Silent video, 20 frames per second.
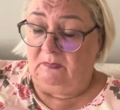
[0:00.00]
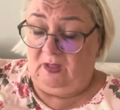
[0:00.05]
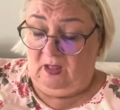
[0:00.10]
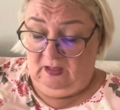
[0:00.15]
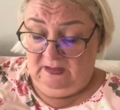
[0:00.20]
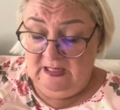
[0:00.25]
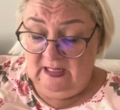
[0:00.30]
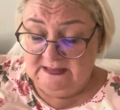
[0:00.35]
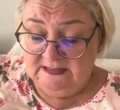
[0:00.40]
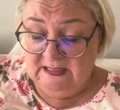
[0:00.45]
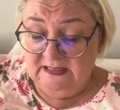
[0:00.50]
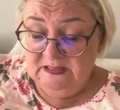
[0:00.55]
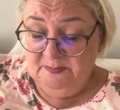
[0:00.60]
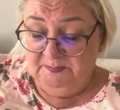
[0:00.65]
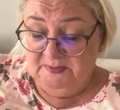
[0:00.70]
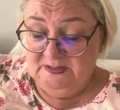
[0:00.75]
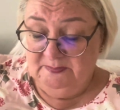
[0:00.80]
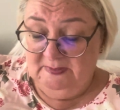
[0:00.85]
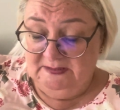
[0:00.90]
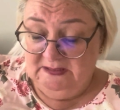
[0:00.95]
Я, кстати,
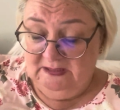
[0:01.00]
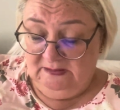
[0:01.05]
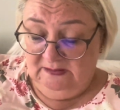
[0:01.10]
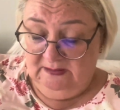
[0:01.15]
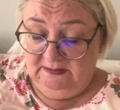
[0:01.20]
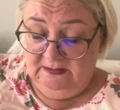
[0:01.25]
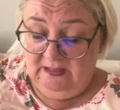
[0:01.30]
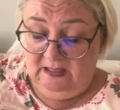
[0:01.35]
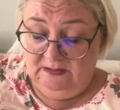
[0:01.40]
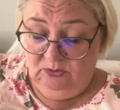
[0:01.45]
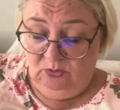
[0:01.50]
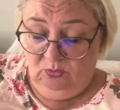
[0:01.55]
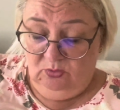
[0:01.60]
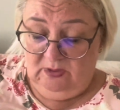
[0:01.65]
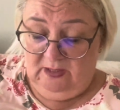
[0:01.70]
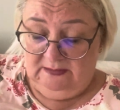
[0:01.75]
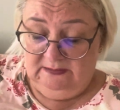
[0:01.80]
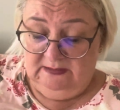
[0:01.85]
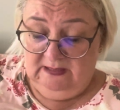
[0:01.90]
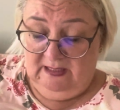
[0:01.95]
посмотрела дату,
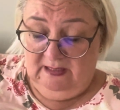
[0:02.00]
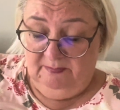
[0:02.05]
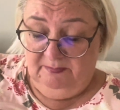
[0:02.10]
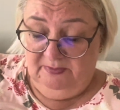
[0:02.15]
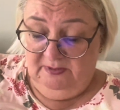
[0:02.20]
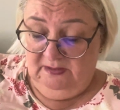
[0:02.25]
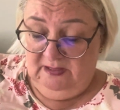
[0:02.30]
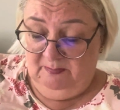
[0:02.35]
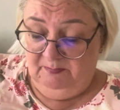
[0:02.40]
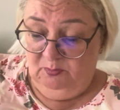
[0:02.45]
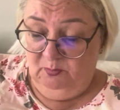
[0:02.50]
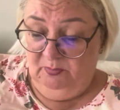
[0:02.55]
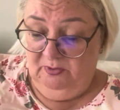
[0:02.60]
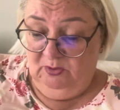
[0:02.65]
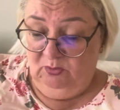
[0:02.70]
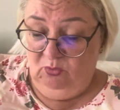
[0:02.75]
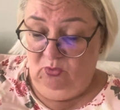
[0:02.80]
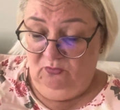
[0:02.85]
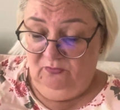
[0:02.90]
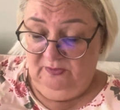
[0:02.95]
когда было
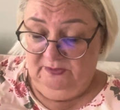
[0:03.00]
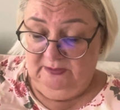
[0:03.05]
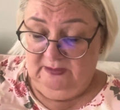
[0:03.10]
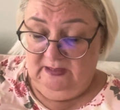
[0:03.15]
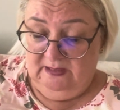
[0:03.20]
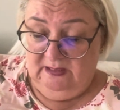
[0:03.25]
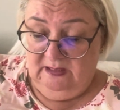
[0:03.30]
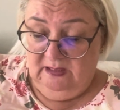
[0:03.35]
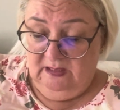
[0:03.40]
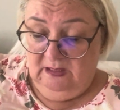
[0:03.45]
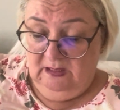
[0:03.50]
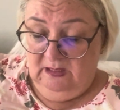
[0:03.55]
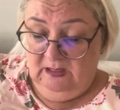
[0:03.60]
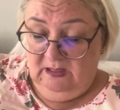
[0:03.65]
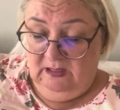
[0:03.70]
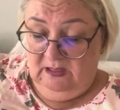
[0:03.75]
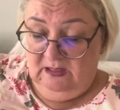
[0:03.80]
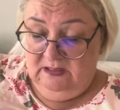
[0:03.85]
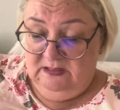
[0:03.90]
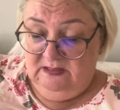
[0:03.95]
опубликовано
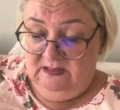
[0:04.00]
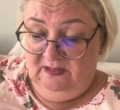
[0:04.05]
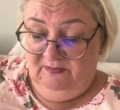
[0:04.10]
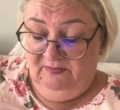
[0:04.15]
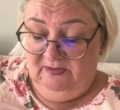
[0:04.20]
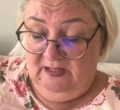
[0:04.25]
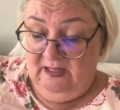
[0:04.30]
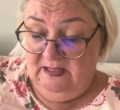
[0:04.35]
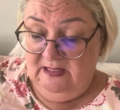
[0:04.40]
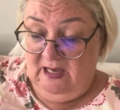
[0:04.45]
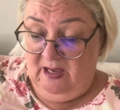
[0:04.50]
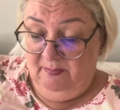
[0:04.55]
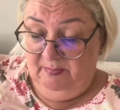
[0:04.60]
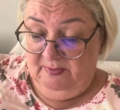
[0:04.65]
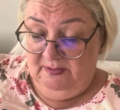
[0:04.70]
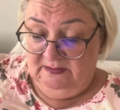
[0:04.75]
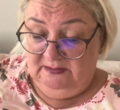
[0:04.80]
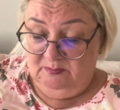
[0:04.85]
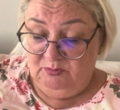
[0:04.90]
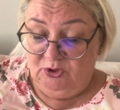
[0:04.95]
э, заявление об
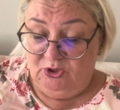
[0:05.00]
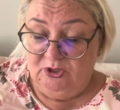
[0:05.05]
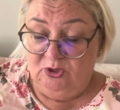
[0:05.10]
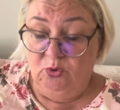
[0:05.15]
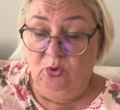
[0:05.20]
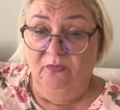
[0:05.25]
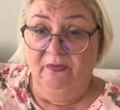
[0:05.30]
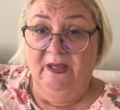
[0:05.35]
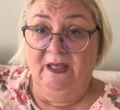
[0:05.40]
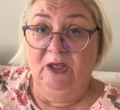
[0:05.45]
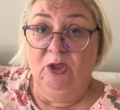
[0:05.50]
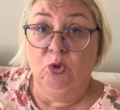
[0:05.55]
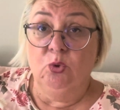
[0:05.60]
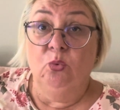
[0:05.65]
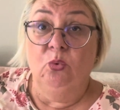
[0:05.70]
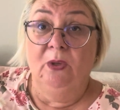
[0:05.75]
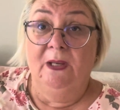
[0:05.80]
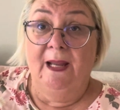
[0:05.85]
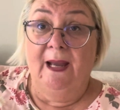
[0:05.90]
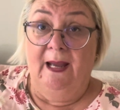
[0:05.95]
этом, 6
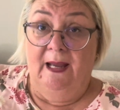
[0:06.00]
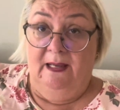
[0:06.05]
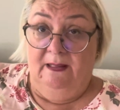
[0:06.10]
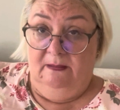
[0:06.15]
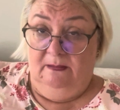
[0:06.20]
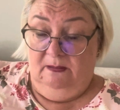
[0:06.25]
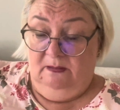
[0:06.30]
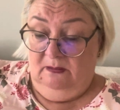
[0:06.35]
июля.